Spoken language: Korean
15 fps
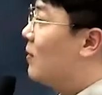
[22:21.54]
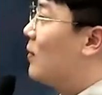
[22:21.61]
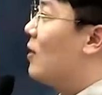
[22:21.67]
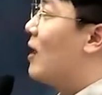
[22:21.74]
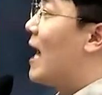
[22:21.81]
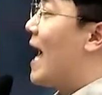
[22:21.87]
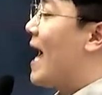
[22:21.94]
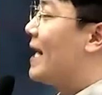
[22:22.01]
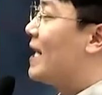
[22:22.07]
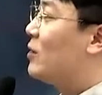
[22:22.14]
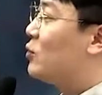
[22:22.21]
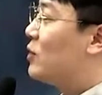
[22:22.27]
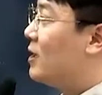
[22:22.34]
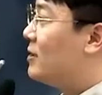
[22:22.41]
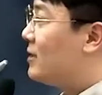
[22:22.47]
뭐 안
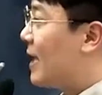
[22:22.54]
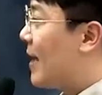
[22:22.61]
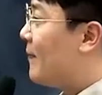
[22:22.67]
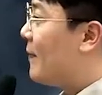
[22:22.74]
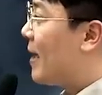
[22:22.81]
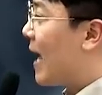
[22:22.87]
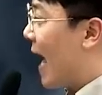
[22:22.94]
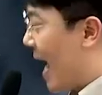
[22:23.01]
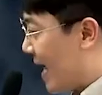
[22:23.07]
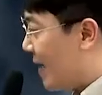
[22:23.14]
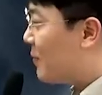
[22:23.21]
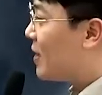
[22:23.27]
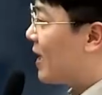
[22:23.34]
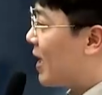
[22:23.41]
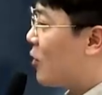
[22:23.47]
해도 되는 사람 안
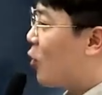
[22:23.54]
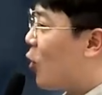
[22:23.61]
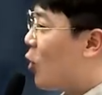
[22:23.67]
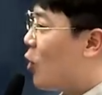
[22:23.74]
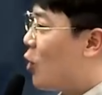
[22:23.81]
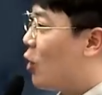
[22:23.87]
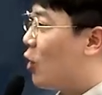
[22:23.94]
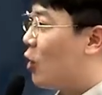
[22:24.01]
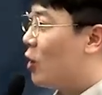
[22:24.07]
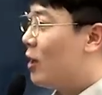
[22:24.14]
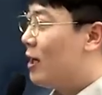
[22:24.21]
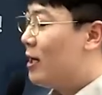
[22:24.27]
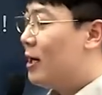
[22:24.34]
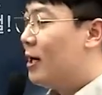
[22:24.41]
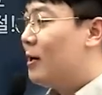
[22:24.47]
하면 되겠고 어,
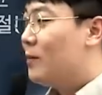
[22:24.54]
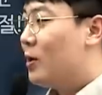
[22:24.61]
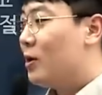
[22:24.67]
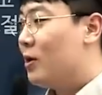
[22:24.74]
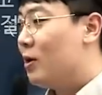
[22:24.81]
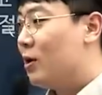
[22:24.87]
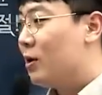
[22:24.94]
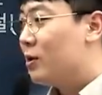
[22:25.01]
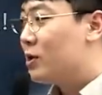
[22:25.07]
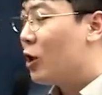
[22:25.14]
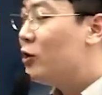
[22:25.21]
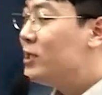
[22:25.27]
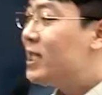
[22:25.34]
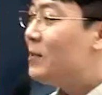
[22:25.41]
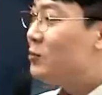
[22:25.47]
뭐
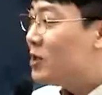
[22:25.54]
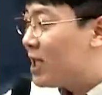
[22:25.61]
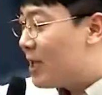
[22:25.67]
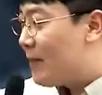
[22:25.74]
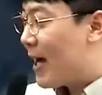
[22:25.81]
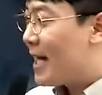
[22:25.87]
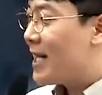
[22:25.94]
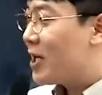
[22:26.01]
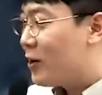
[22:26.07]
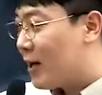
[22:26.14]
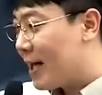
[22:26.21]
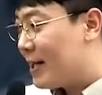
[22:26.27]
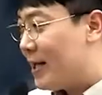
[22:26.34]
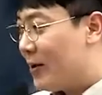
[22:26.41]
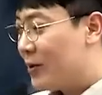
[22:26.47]
전체 문제를 봐야 될 것
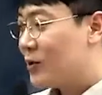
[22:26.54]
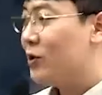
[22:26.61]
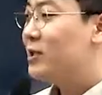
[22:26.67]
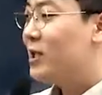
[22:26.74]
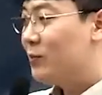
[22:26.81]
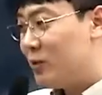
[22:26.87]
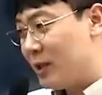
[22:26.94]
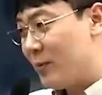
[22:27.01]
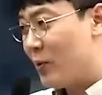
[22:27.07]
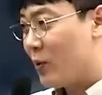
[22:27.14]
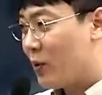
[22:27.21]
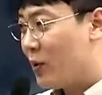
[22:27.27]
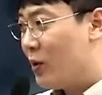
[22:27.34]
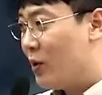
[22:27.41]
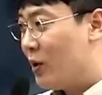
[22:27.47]
같아요. 전체 문제
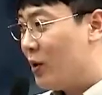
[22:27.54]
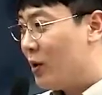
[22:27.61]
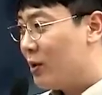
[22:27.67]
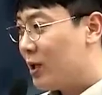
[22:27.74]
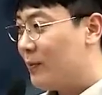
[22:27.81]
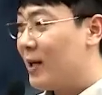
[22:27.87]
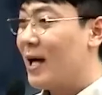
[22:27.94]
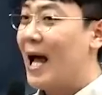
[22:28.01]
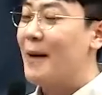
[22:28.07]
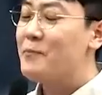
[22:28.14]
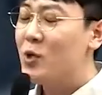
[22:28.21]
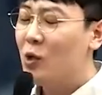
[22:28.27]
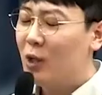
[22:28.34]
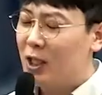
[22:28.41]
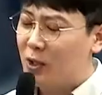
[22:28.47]
보고 그다음에
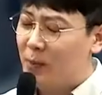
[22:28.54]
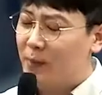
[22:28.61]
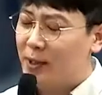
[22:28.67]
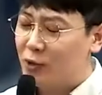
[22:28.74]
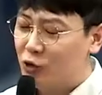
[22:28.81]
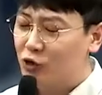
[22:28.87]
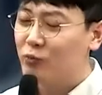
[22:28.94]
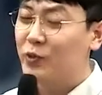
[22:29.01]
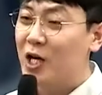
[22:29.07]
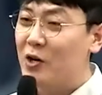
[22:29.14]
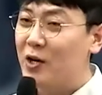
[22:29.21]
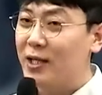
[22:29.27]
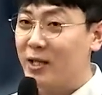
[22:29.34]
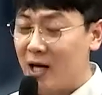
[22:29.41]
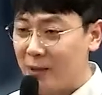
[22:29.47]
암기용 해설만 봐도 충분한
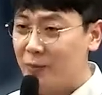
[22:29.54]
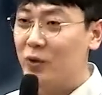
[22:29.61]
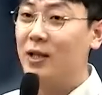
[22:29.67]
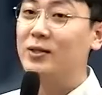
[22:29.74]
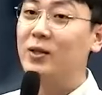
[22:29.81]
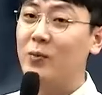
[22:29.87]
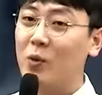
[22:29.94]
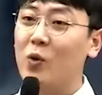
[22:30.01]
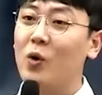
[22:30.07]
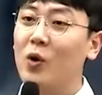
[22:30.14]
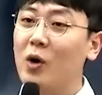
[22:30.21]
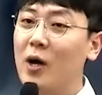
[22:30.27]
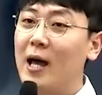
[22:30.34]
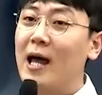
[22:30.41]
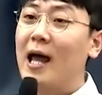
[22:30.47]
것 같아요. 암기용 해설 보고
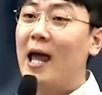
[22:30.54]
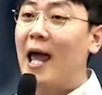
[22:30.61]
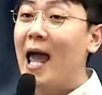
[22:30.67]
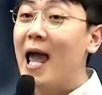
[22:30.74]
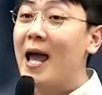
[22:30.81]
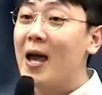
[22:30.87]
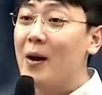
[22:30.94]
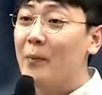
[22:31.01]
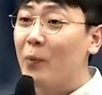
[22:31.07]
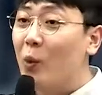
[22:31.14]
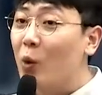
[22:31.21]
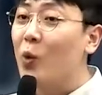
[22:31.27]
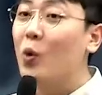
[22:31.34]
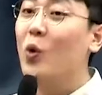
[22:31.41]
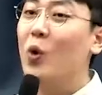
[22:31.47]
해
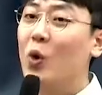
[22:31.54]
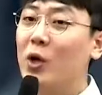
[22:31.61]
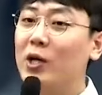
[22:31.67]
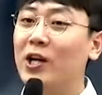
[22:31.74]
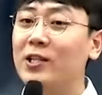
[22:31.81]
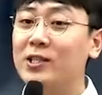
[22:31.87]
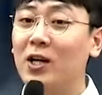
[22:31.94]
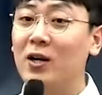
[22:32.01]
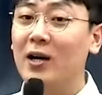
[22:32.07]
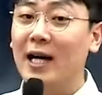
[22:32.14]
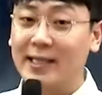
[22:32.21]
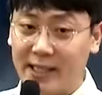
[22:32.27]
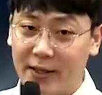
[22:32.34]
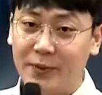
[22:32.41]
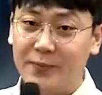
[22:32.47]
보고
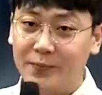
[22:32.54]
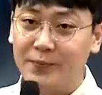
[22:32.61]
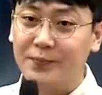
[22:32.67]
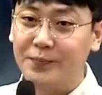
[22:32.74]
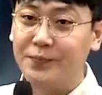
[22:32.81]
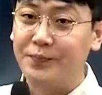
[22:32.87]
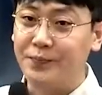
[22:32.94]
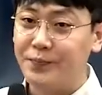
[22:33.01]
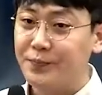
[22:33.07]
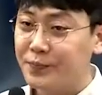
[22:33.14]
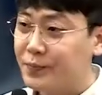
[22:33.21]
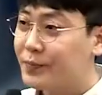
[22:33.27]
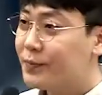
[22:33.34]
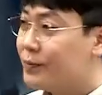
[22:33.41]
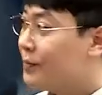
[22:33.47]
결정하세요. 음.
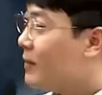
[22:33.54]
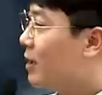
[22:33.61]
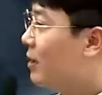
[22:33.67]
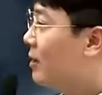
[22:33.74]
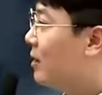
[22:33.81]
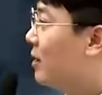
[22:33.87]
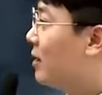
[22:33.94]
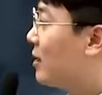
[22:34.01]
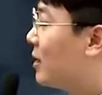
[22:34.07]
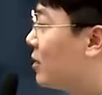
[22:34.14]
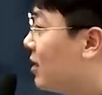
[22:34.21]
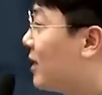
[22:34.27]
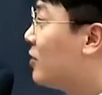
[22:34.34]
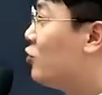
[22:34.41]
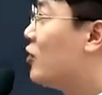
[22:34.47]

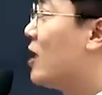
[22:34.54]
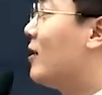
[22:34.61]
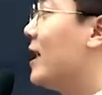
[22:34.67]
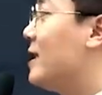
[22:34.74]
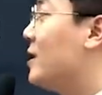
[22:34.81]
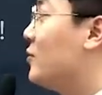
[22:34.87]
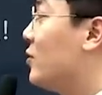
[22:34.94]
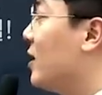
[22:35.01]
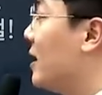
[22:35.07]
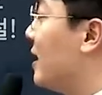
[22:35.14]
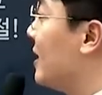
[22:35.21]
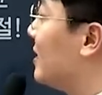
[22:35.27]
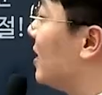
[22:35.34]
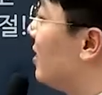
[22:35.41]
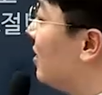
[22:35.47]
그렇게 중요한 건 아니라는 소리가
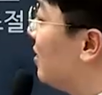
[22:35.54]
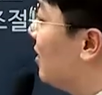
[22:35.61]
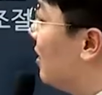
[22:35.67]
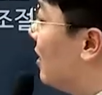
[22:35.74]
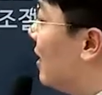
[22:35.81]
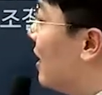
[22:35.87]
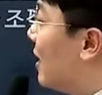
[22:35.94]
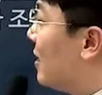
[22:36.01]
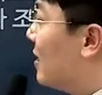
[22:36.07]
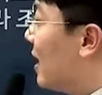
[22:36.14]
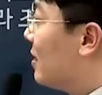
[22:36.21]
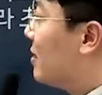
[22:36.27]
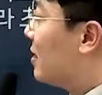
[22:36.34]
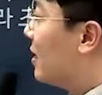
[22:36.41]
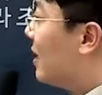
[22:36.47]
되겠죠.
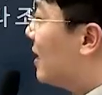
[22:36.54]
일단